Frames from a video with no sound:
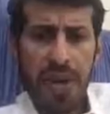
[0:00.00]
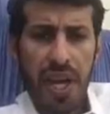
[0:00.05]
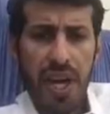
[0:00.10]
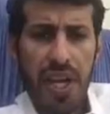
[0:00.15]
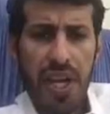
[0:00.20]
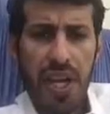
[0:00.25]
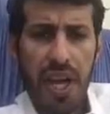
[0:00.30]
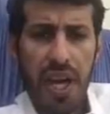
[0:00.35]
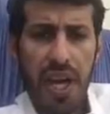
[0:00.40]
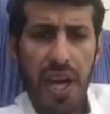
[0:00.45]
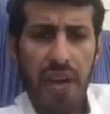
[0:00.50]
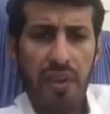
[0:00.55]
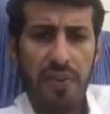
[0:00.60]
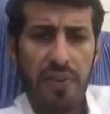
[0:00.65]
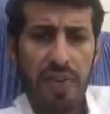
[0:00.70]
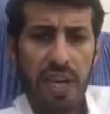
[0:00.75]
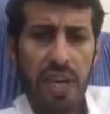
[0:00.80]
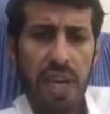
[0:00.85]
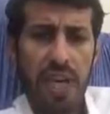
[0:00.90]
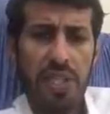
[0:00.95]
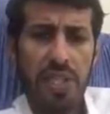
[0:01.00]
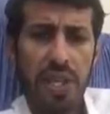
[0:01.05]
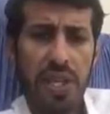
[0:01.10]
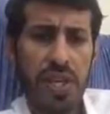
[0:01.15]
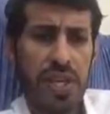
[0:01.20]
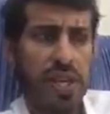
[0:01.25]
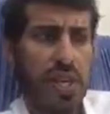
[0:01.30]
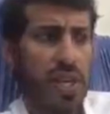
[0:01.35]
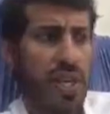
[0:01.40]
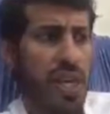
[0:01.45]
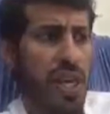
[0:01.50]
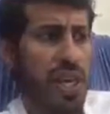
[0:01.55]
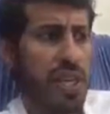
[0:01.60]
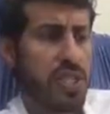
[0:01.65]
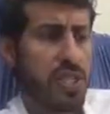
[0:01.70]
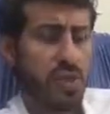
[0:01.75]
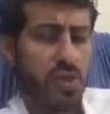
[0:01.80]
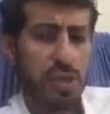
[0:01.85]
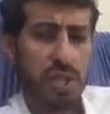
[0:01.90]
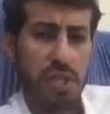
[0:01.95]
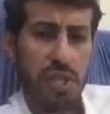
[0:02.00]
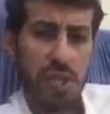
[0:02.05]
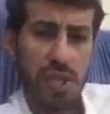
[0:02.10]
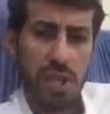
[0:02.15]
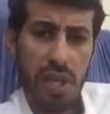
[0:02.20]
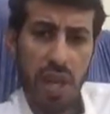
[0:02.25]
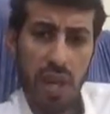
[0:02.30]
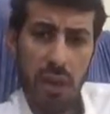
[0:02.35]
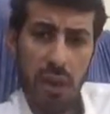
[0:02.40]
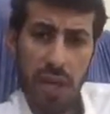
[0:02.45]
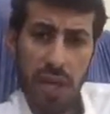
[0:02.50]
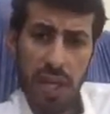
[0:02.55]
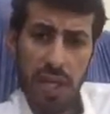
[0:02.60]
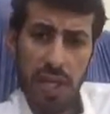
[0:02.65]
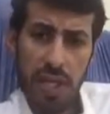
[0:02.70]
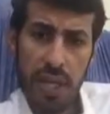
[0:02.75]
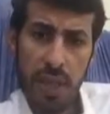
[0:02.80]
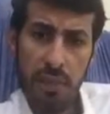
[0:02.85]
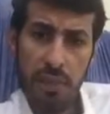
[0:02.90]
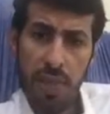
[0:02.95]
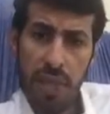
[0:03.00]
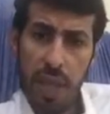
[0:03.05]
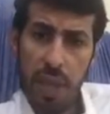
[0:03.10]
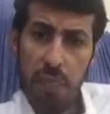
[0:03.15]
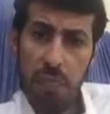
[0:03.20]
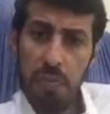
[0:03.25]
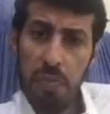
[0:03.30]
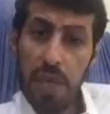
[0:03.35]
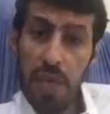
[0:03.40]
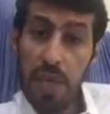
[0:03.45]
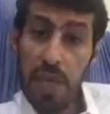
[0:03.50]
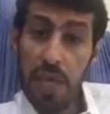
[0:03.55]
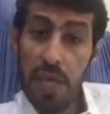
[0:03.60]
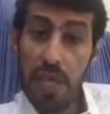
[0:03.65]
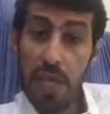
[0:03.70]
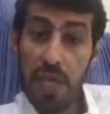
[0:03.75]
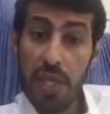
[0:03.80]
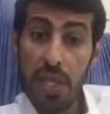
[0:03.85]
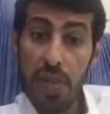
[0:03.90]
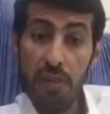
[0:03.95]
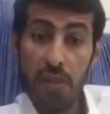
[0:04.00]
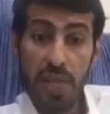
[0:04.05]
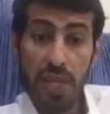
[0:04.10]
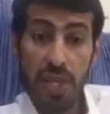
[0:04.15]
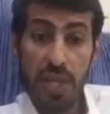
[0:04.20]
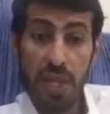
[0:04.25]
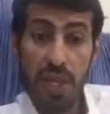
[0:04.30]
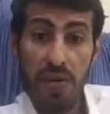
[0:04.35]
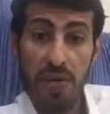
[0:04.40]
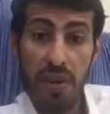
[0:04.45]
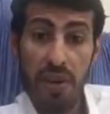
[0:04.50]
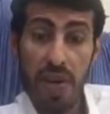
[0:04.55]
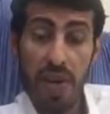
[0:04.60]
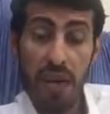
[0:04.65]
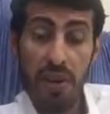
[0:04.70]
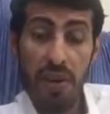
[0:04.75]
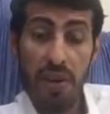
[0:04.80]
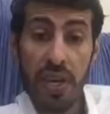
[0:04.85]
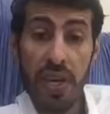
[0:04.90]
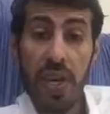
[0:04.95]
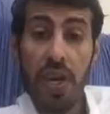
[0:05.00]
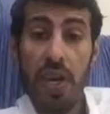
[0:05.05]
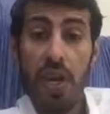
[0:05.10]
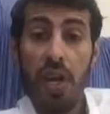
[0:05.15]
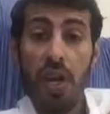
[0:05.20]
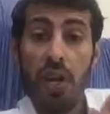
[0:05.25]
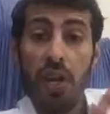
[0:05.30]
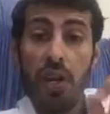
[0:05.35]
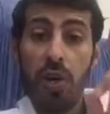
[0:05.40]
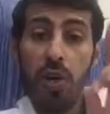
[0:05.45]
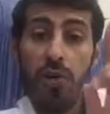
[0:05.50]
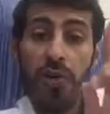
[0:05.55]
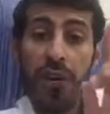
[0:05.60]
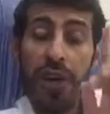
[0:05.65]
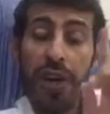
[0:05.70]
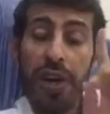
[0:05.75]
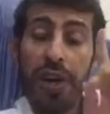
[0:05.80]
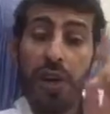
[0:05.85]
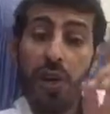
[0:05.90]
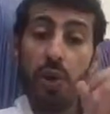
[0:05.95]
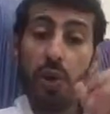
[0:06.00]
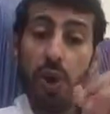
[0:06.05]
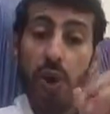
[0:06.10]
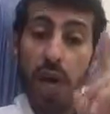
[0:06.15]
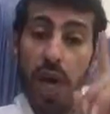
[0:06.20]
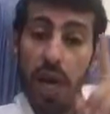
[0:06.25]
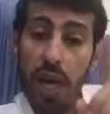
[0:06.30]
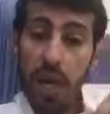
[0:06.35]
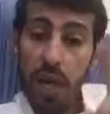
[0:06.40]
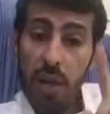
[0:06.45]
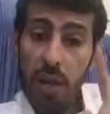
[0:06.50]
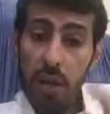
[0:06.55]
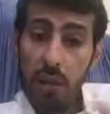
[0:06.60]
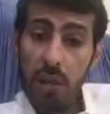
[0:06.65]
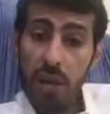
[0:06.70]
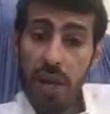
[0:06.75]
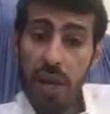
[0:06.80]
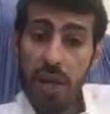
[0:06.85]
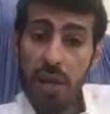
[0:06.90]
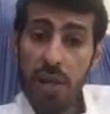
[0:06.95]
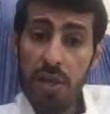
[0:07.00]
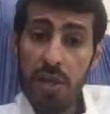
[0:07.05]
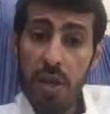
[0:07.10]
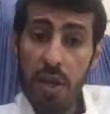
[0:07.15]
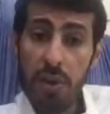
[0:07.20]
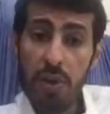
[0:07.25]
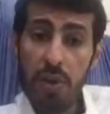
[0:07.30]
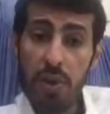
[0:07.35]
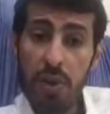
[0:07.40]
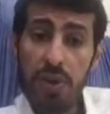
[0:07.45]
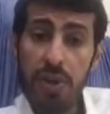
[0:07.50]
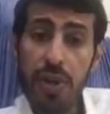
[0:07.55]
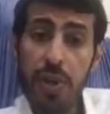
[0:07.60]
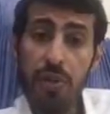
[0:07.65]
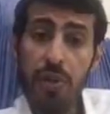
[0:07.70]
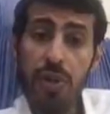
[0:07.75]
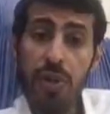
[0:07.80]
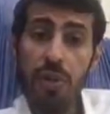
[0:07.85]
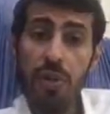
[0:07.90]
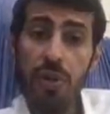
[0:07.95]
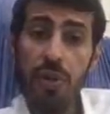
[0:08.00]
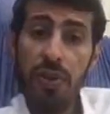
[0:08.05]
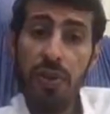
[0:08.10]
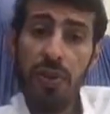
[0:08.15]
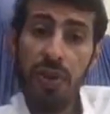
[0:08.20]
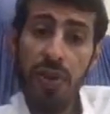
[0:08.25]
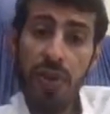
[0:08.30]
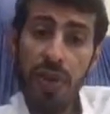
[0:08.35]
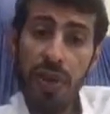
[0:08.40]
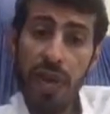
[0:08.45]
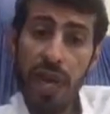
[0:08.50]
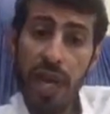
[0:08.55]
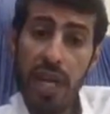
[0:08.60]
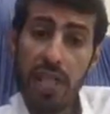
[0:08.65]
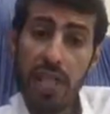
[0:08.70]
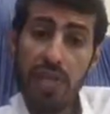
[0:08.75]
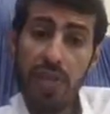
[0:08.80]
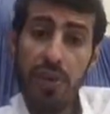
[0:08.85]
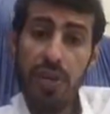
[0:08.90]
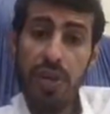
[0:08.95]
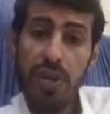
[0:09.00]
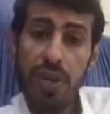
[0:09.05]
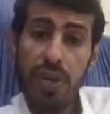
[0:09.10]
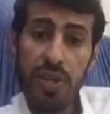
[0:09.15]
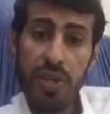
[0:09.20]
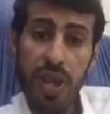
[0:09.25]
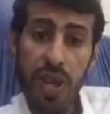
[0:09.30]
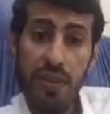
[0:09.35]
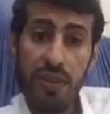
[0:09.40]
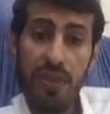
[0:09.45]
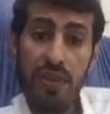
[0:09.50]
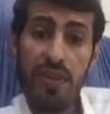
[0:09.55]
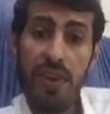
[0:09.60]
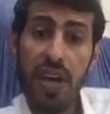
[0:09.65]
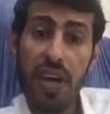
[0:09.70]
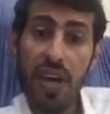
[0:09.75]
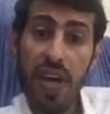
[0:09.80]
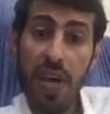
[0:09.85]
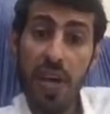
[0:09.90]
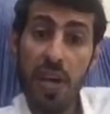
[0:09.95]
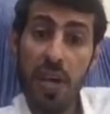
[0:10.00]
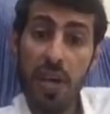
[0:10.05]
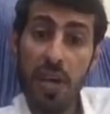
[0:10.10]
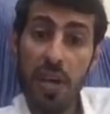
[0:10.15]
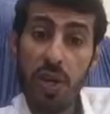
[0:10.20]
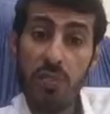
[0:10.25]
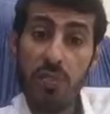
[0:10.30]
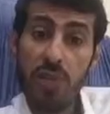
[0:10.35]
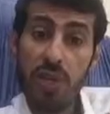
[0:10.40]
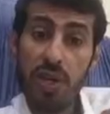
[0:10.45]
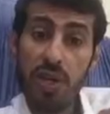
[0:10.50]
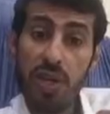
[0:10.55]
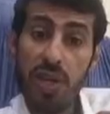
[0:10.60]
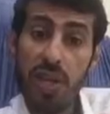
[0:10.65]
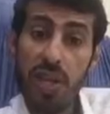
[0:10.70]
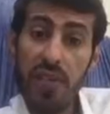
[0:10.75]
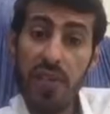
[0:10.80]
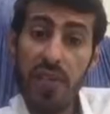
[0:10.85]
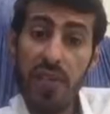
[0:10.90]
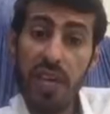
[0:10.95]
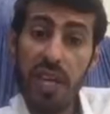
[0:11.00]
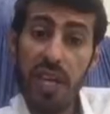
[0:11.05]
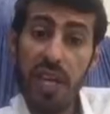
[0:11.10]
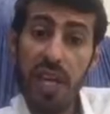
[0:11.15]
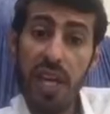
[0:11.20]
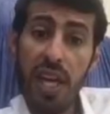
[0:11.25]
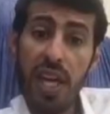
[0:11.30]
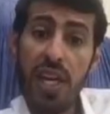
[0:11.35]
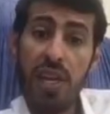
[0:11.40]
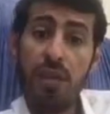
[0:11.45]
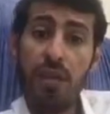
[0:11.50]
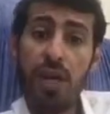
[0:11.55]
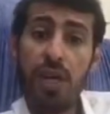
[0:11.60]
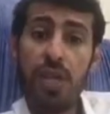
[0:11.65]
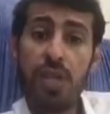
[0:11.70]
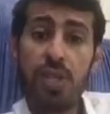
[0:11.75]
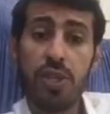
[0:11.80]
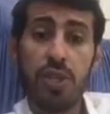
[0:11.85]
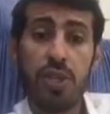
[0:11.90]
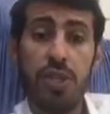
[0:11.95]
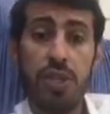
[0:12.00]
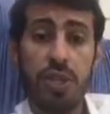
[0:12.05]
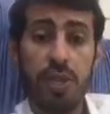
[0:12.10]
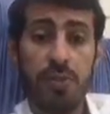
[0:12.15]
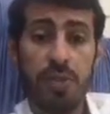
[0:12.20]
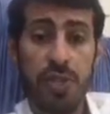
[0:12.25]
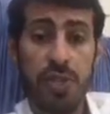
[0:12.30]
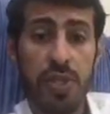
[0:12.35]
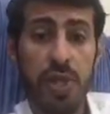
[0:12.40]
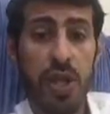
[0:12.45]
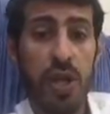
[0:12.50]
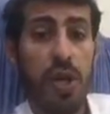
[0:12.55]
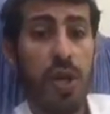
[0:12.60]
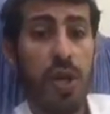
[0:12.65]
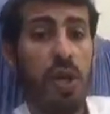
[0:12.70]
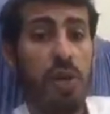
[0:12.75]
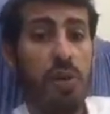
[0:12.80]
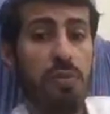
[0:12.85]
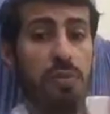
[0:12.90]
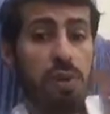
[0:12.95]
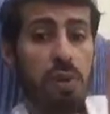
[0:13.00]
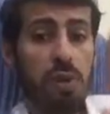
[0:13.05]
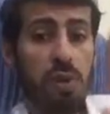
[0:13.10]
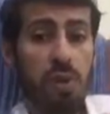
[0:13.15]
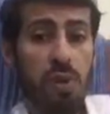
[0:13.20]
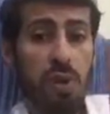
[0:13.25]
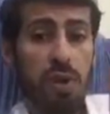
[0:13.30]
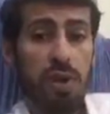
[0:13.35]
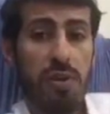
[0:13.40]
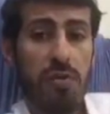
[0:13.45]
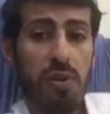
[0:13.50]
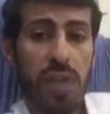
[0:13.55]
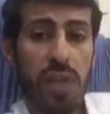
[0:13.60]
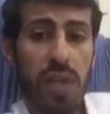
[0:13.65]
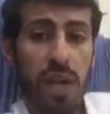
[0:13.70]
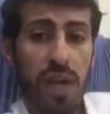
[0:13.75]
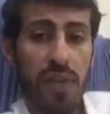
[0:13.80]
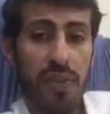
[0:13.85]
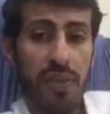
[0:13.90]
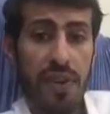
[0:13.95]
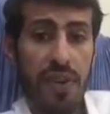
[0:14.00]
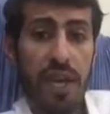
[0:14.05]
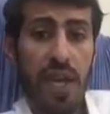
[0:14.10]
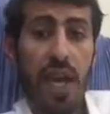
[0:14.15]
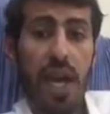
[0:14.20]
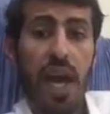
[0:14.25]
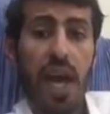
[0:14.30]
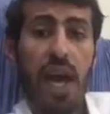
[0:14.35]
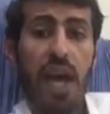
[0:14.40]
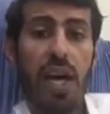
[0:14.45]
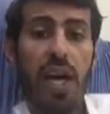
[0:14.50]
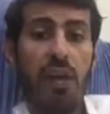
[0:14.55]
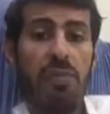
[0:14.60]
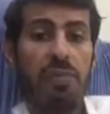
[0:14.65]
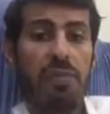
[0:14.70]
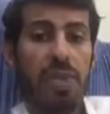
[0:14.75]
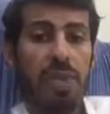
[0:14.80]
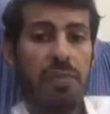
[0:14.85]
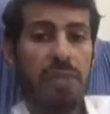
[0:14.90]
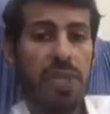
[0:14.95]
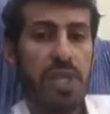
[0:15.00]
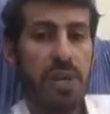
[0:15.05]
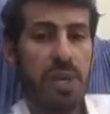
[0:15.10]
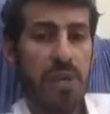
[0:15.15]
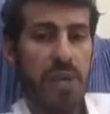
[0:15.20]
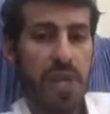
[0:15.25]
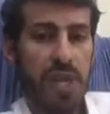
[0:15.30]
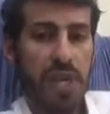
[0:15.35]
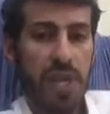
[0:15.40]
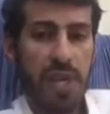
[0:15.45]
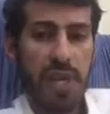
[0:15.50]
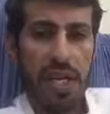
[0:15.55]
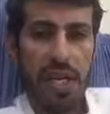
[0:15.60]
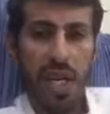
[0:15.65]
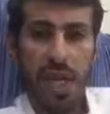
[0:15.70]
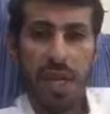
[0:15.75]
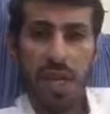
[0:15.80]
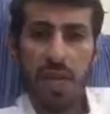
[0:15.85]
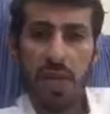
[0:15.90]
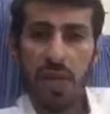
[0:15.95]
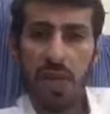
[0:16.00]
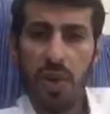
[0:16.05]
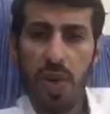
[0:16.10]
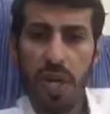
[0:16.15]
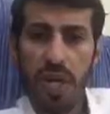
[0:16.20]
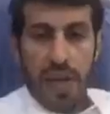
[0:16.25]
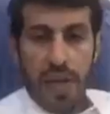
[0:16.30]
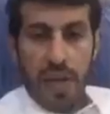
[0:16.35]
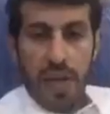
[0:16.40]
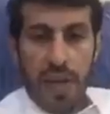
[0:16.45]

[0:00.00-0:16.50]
غير خافي هجرت الناس والدنيا وحيدا بعمارية وسط الفيافي يفرقها عن العمران درب طويل ذو انعراج وانعطاف فلا هليكوبتر تفضي إليه ويشكو الجمس من طول المطافي أقمت بدوحك النائي تغني